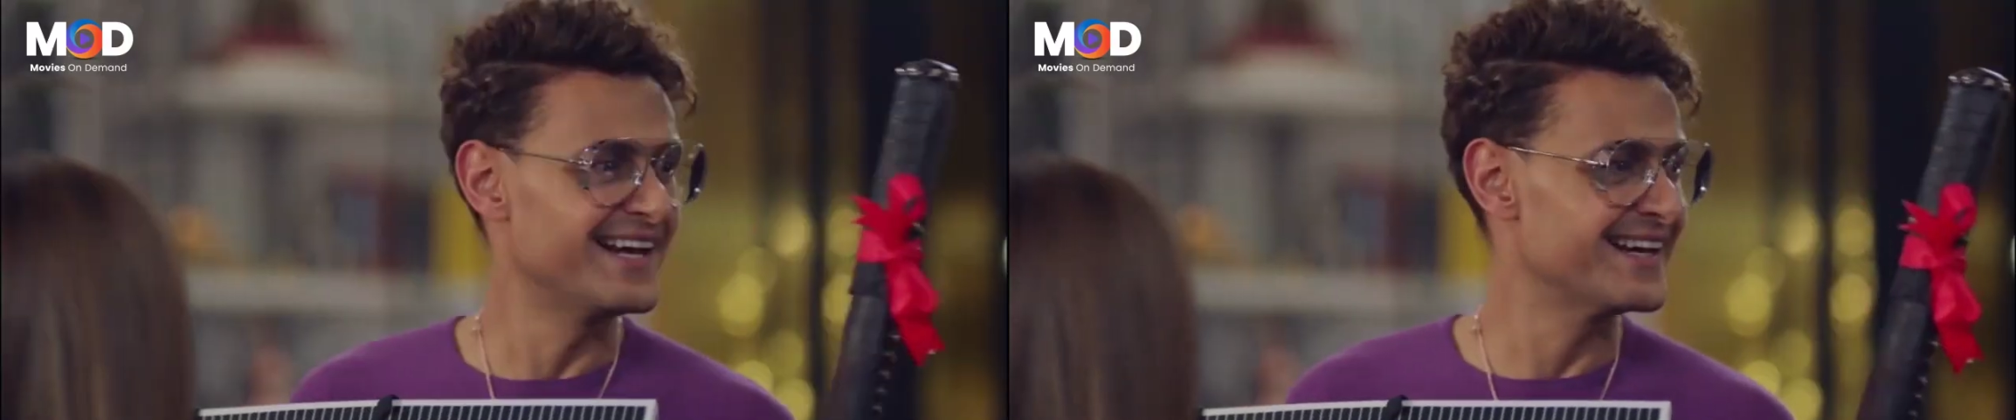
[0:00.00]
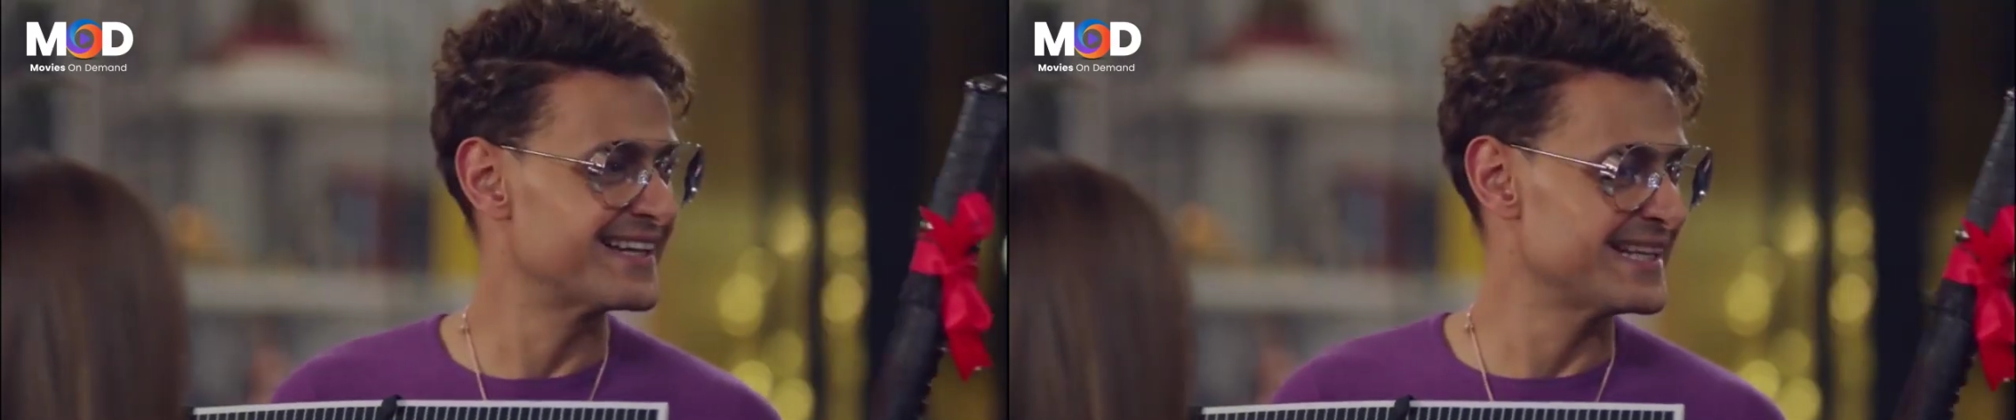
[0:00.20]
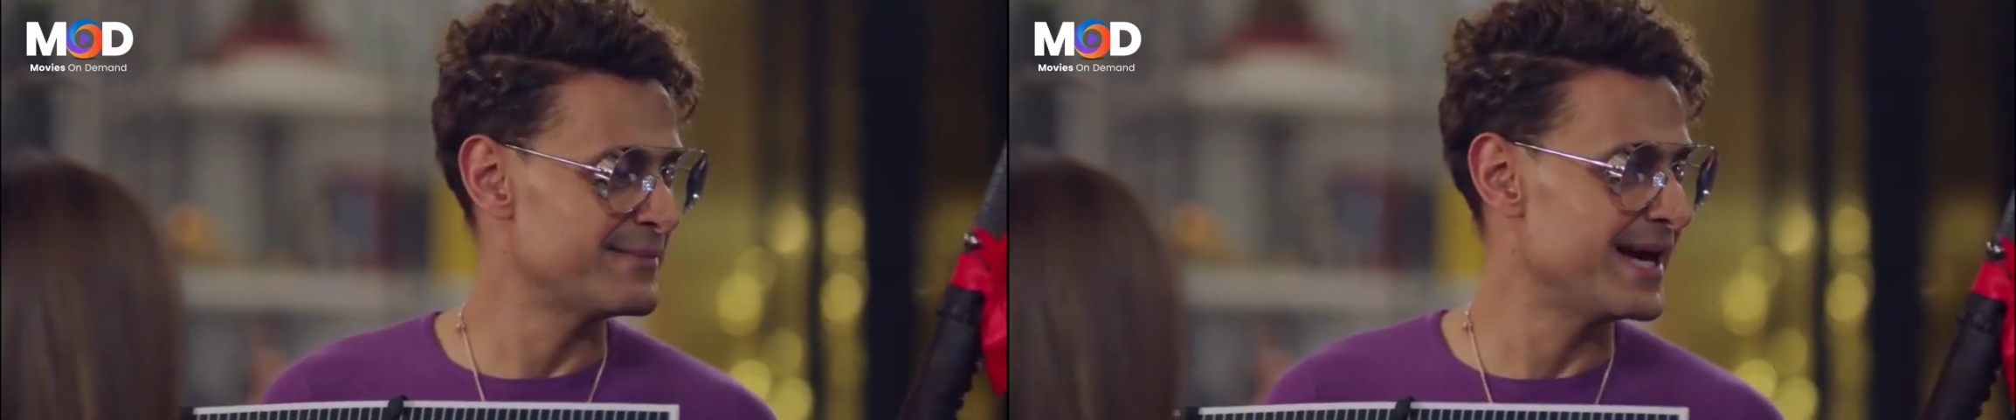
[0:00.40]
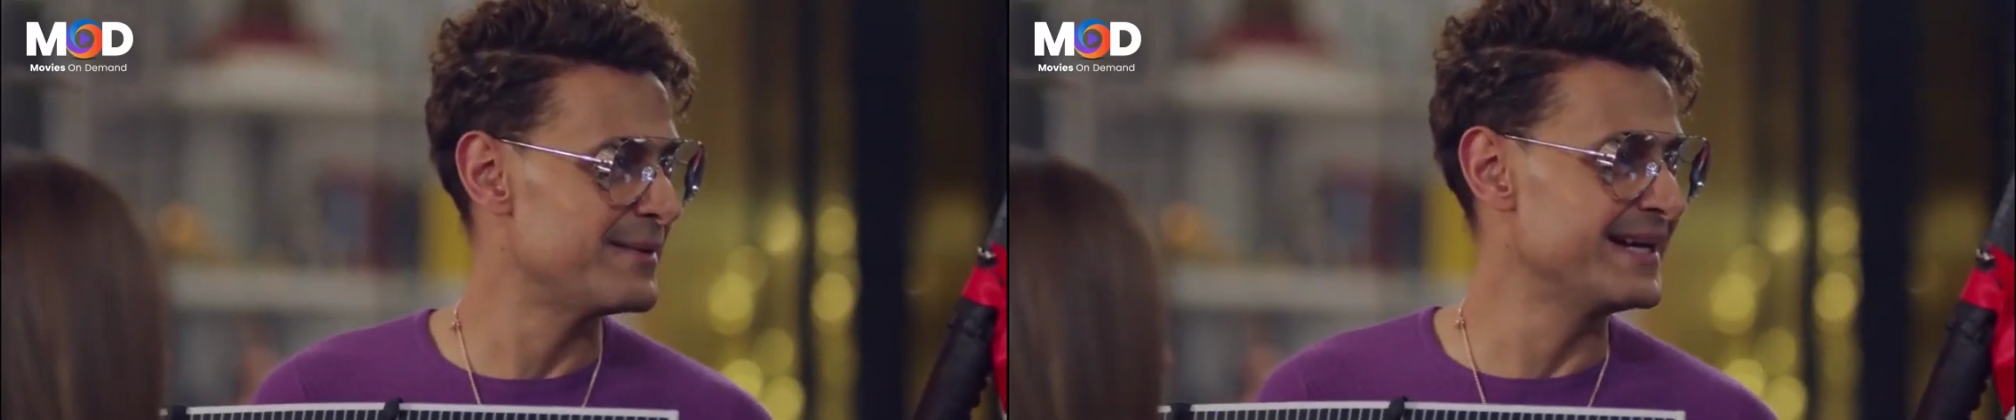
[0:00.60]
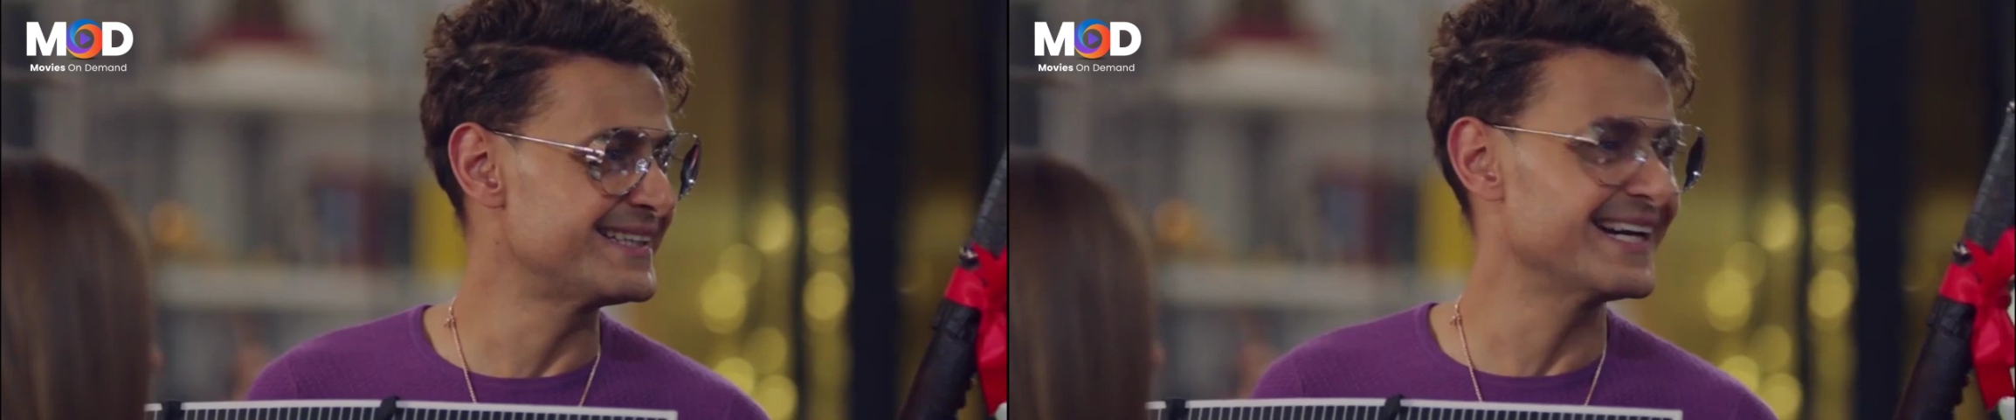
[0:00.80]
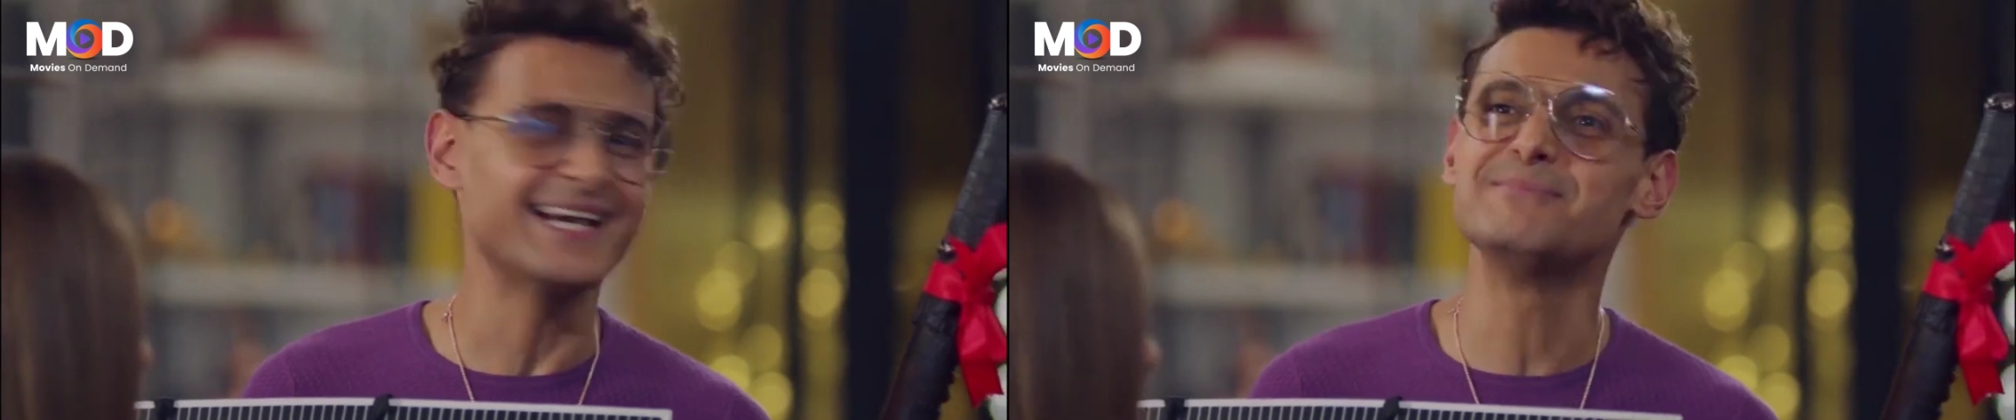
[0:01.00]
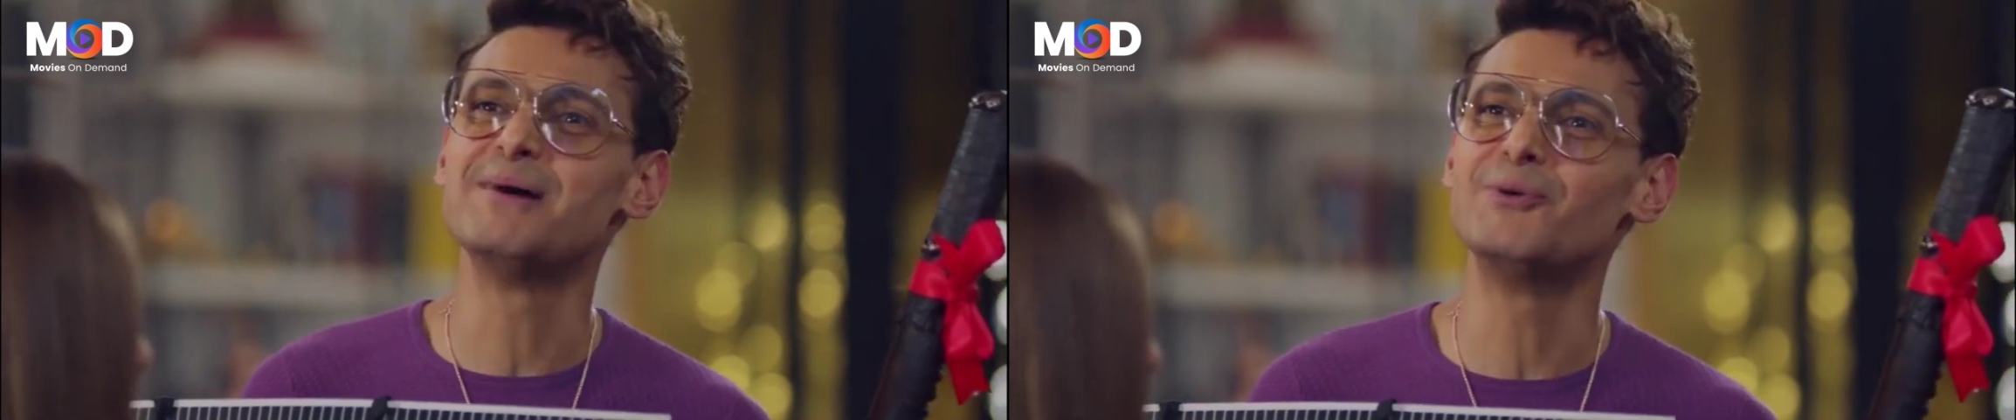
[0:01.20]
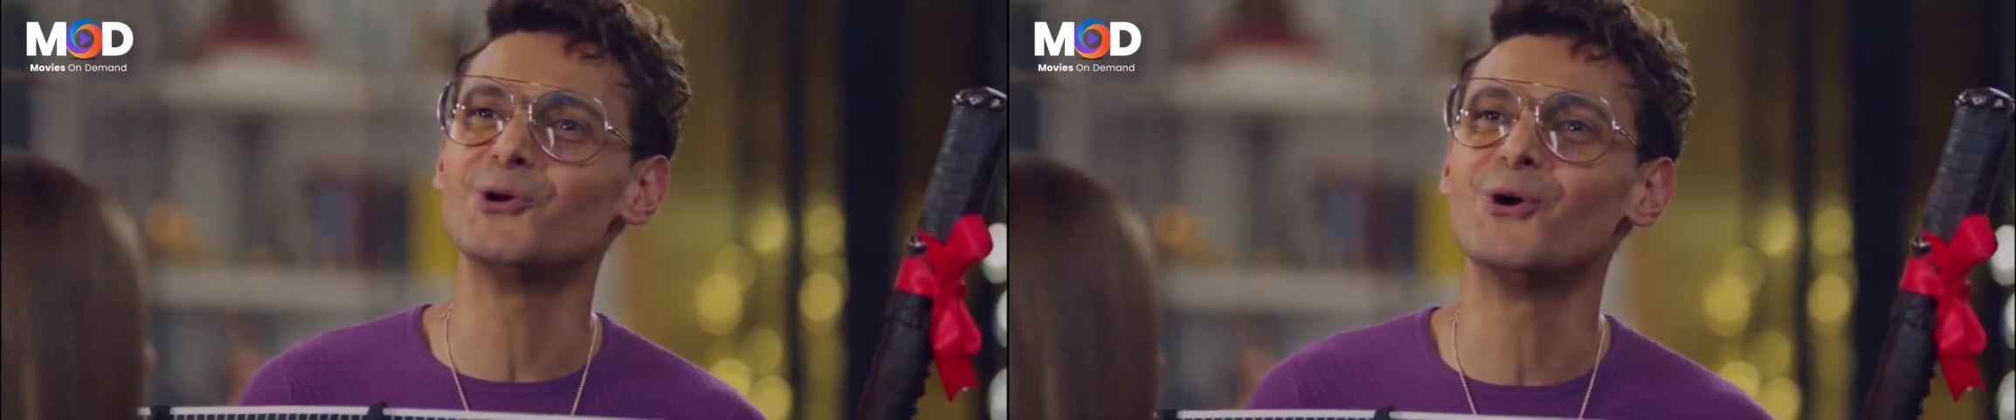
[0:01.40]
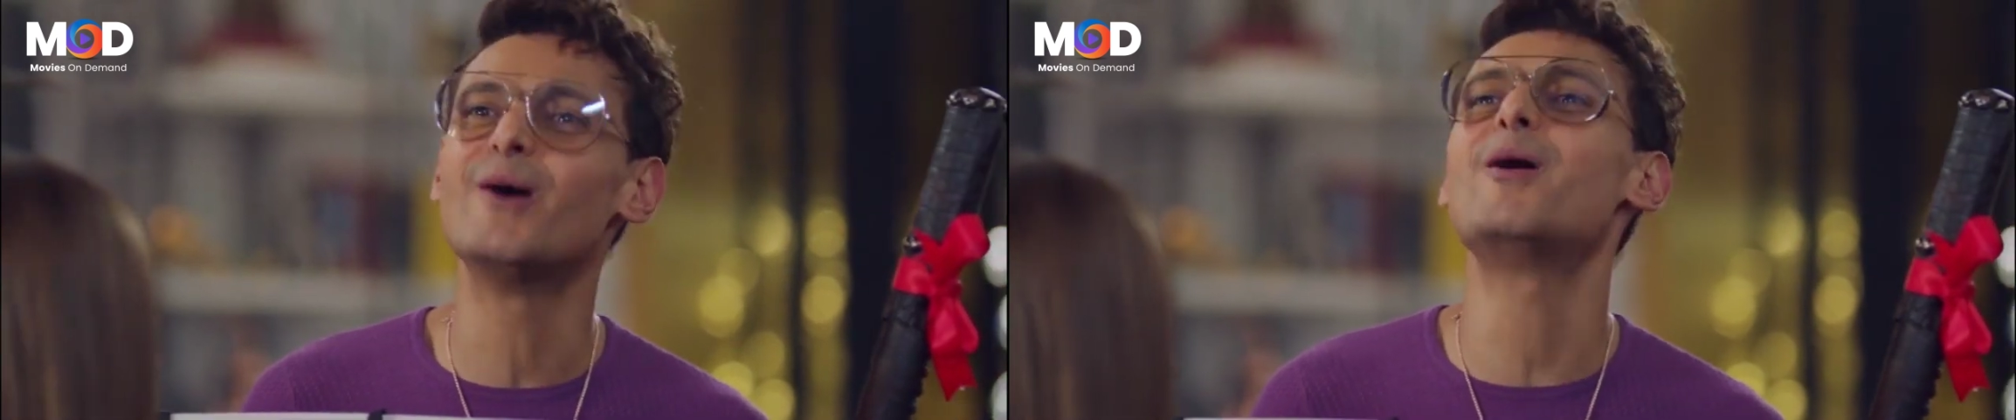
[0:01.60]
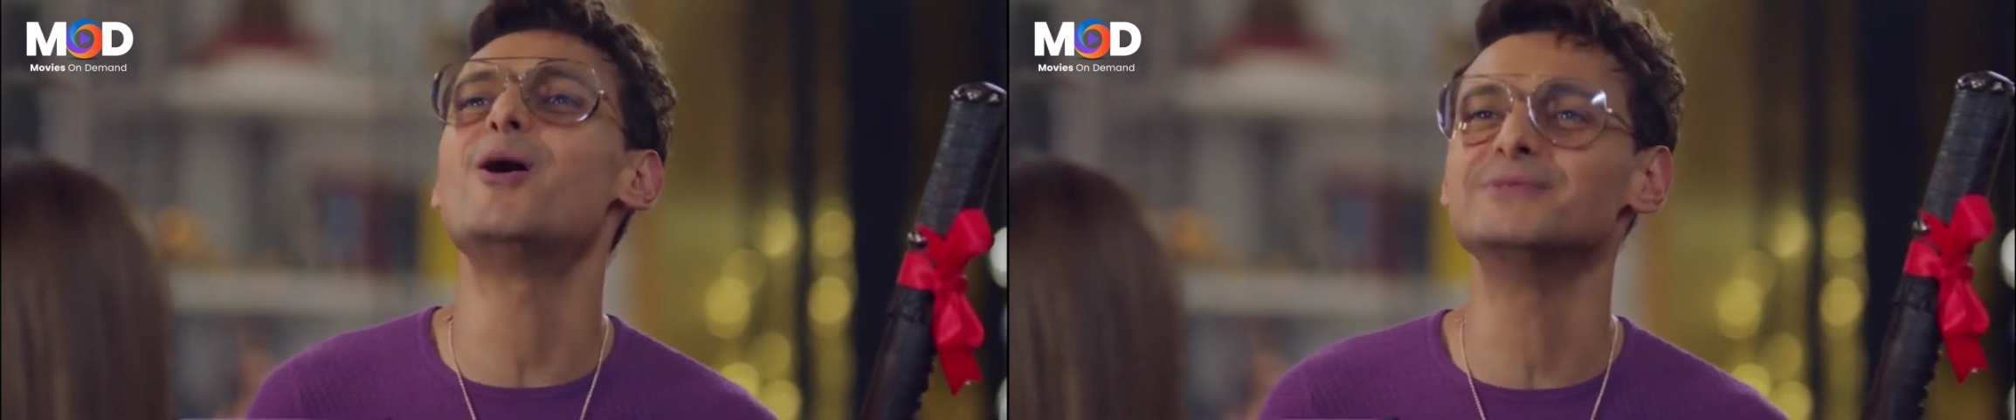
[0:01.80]
ده انا كده بقى محتاج عم
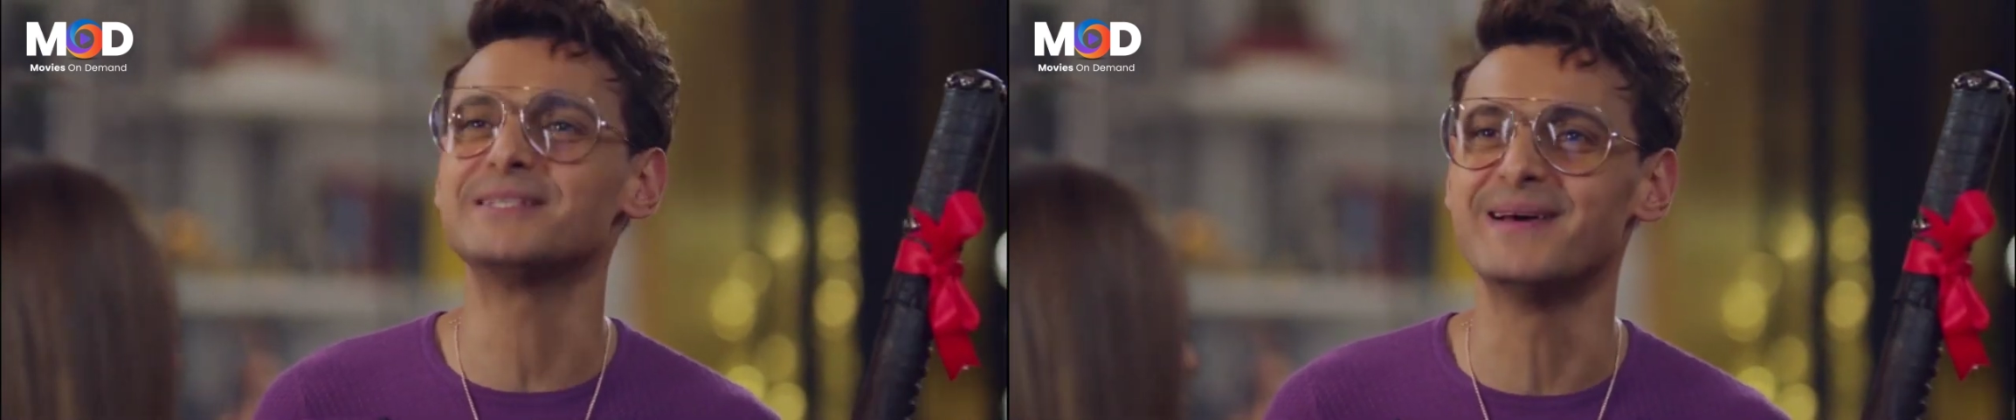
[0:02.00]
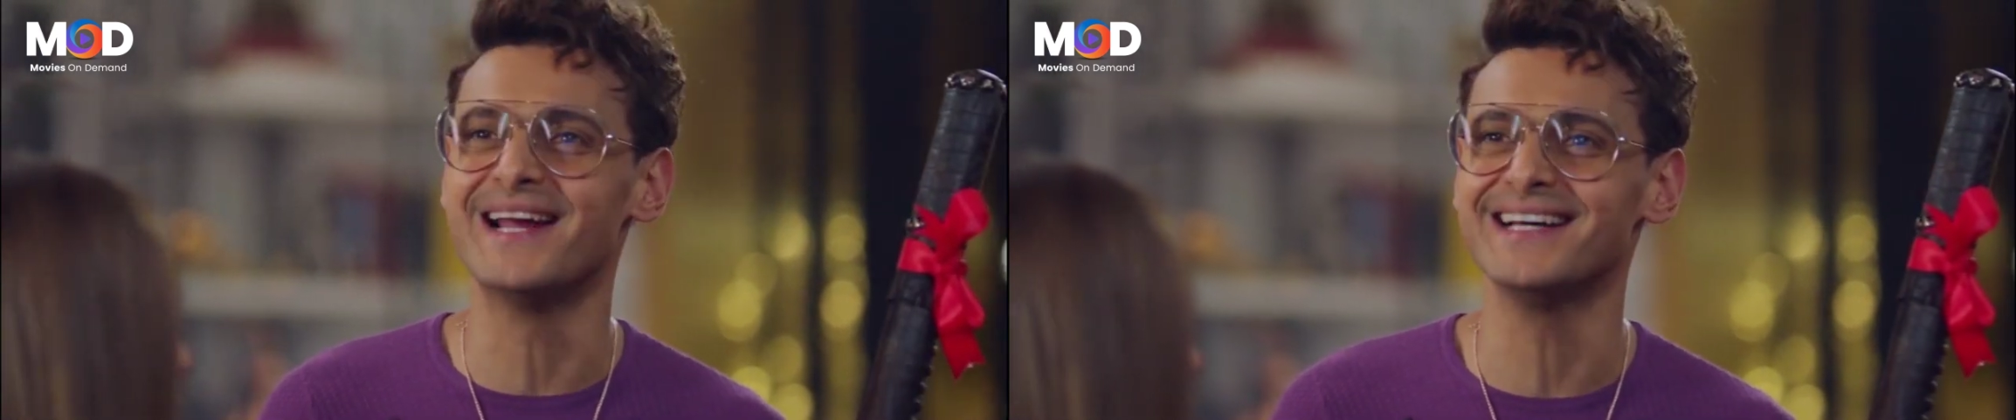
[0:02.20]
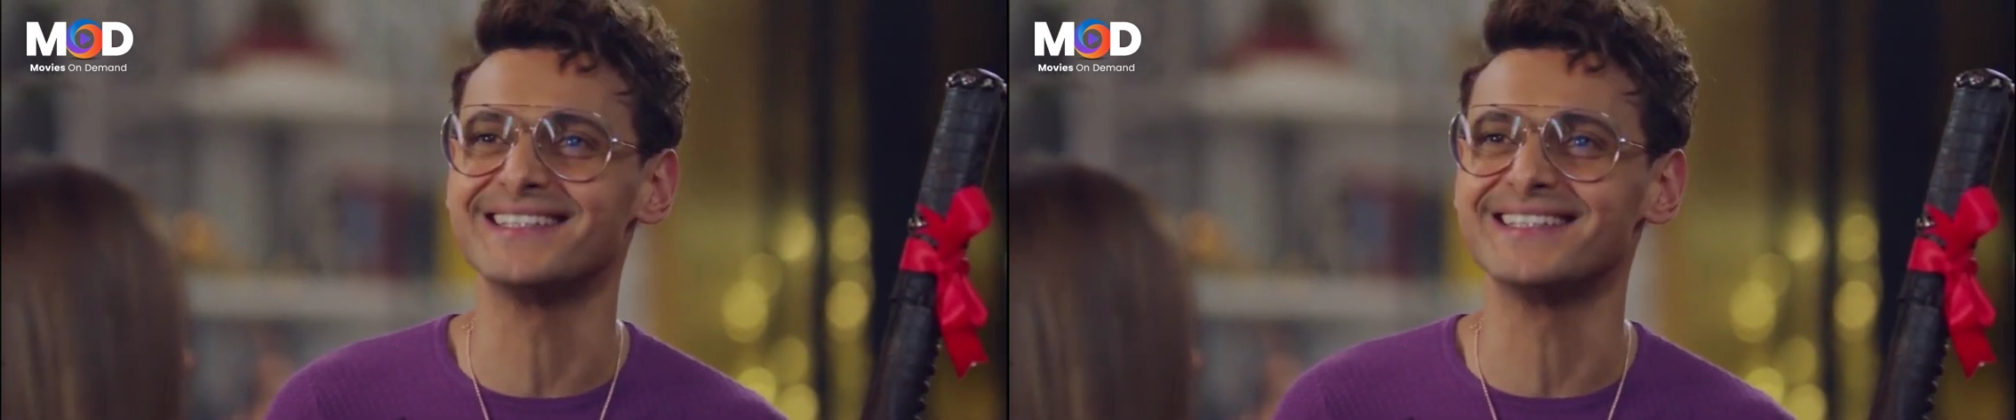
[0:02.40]
بولو وابقى عمده